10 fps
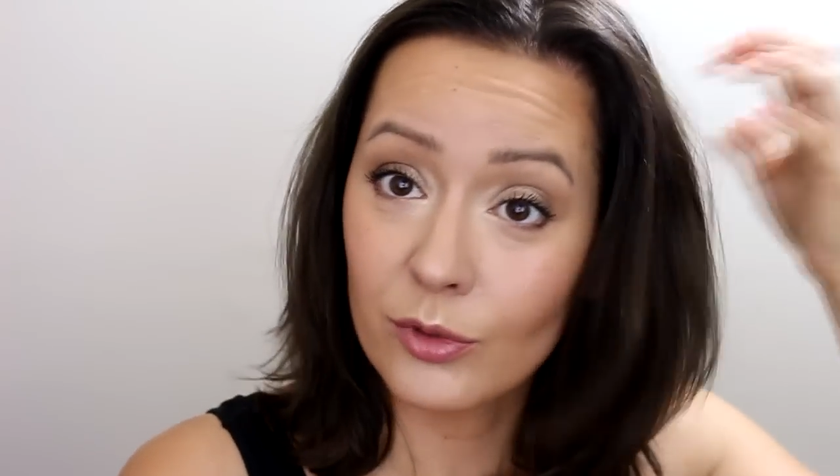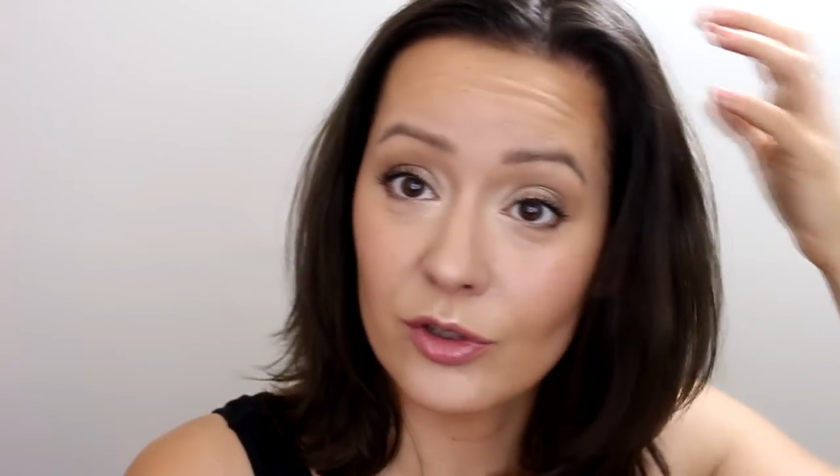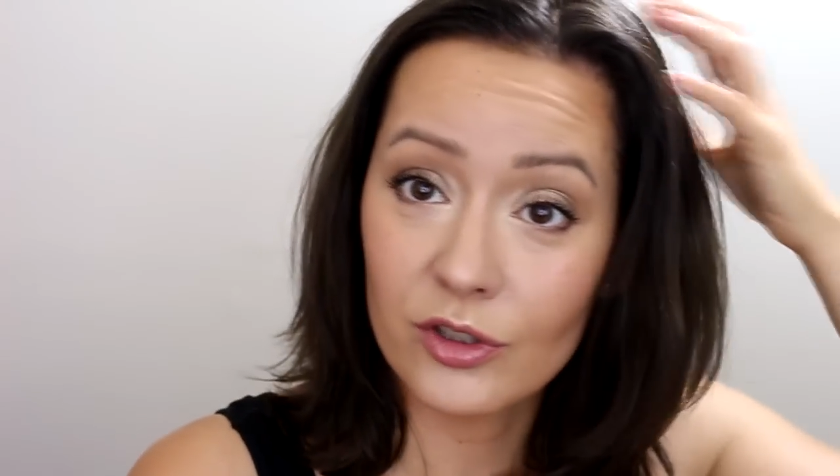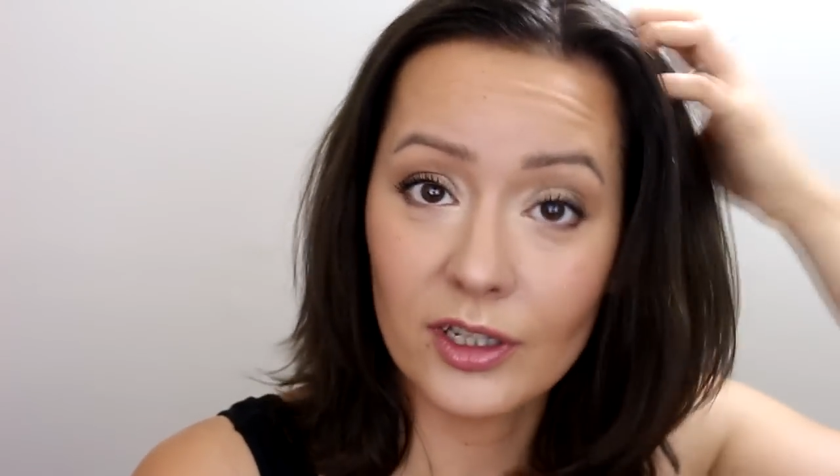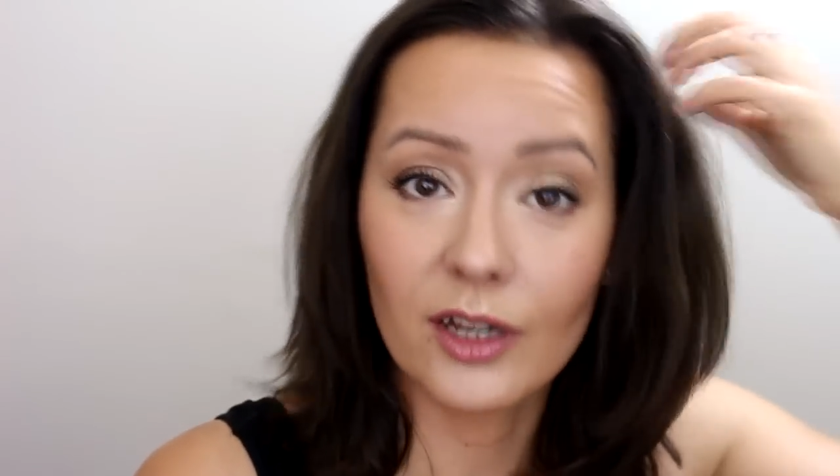to
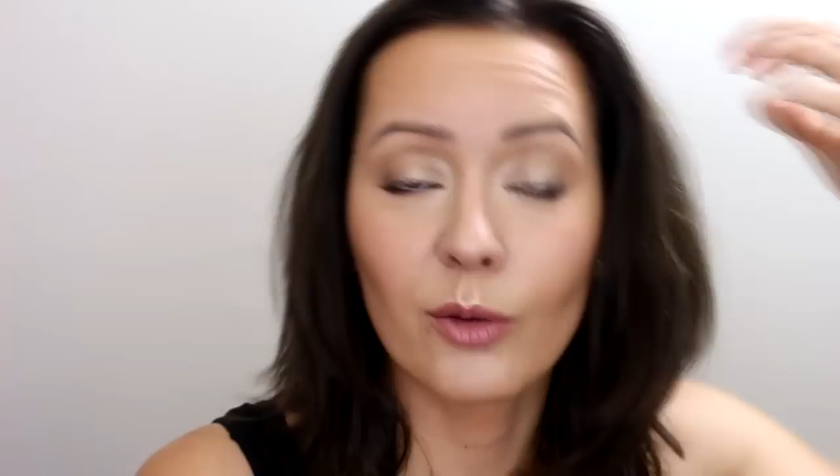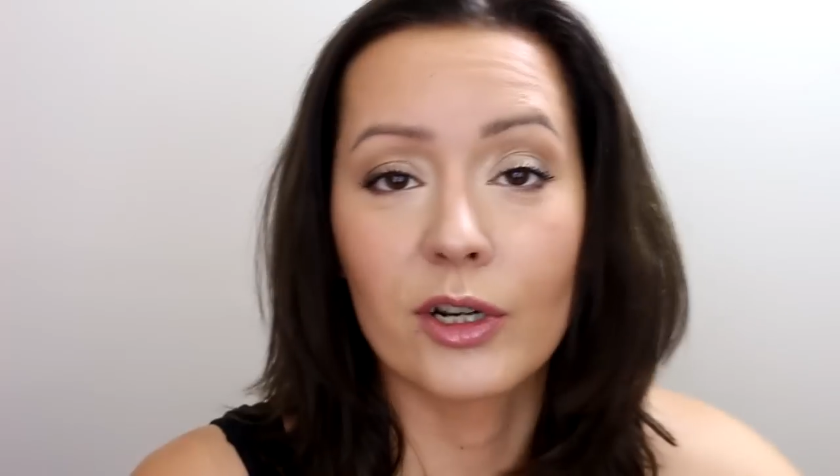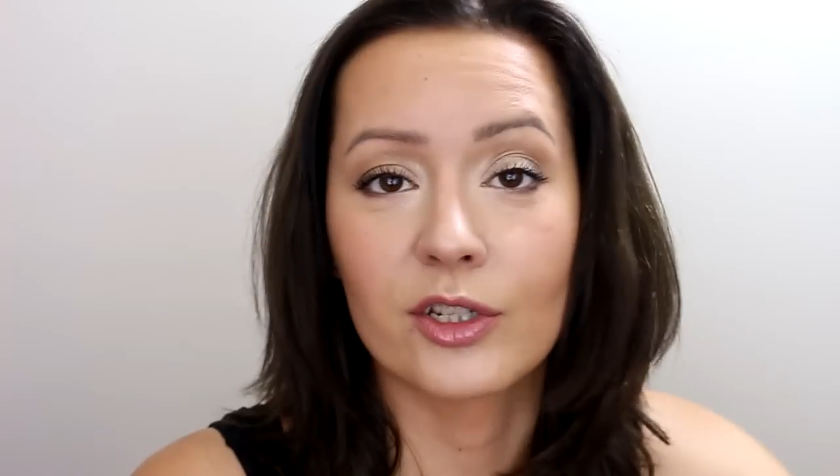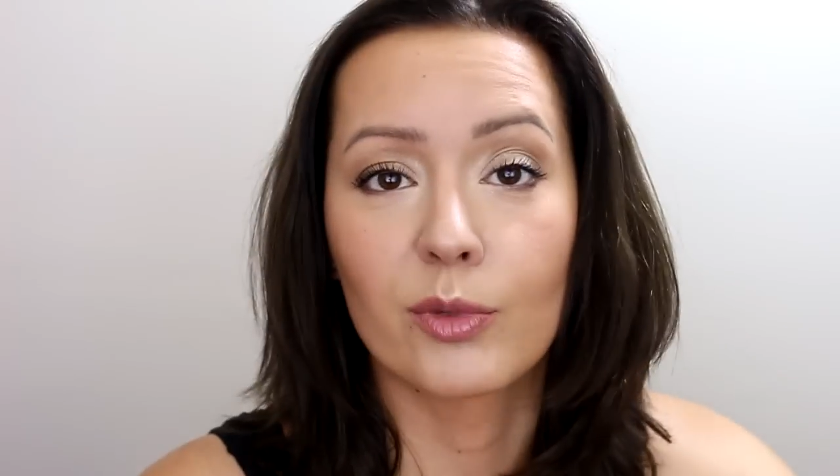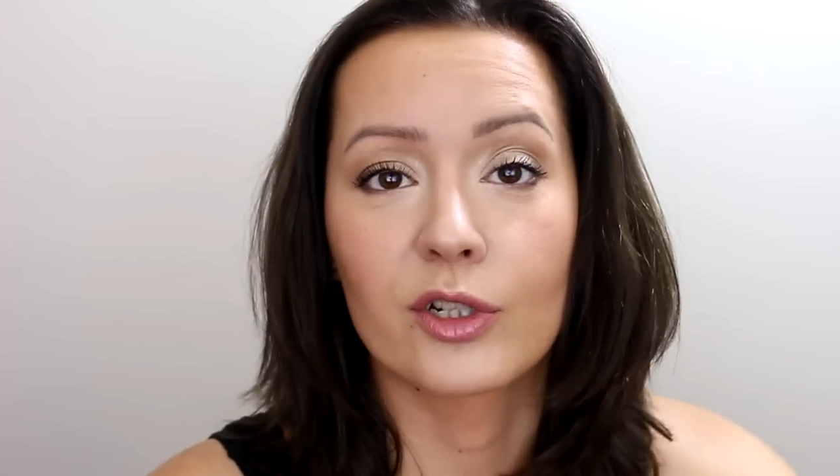coś takiego
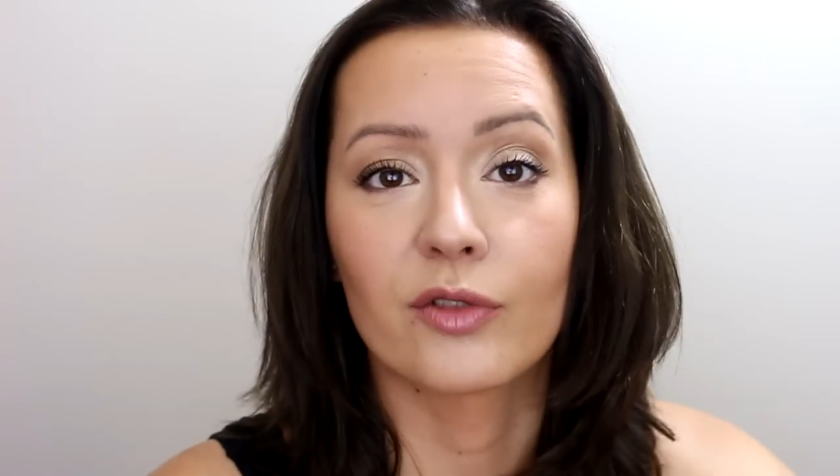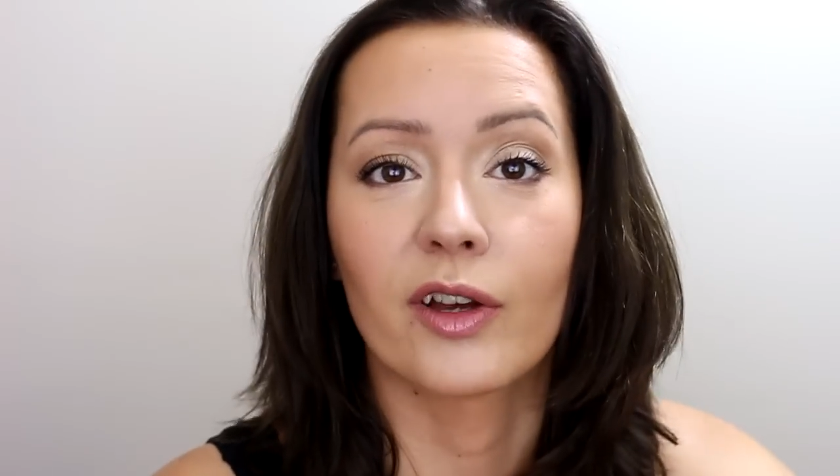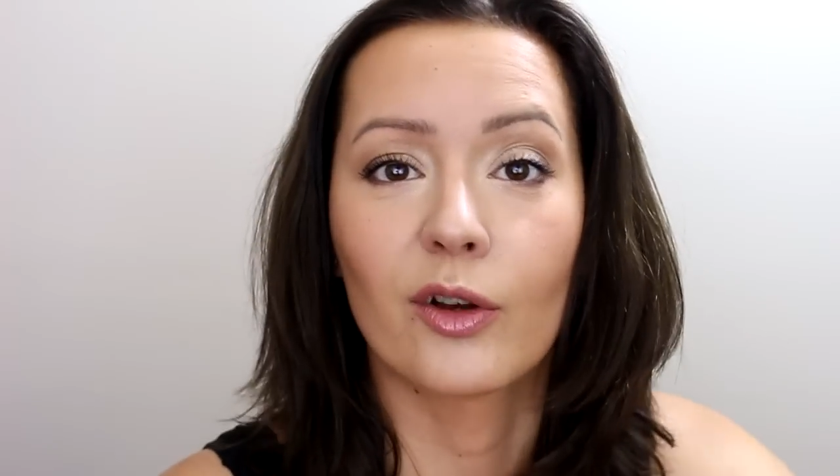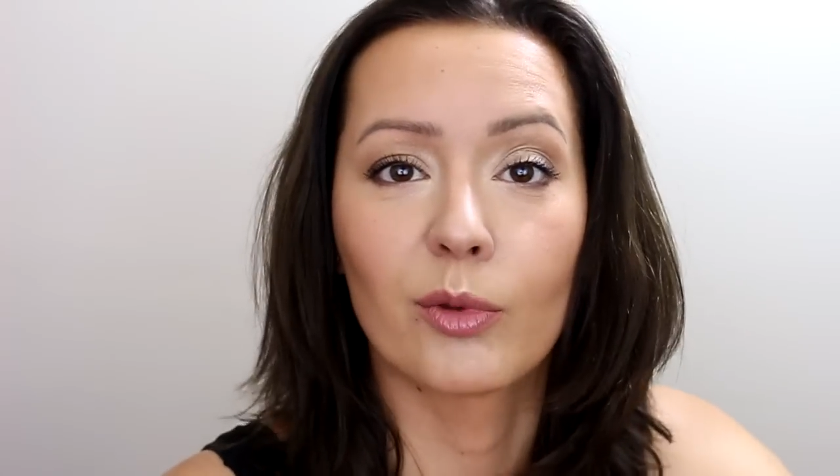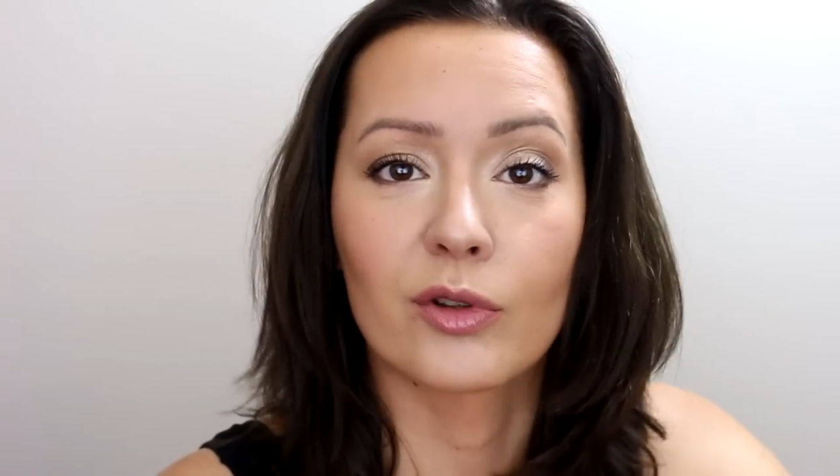bardziej beżowego,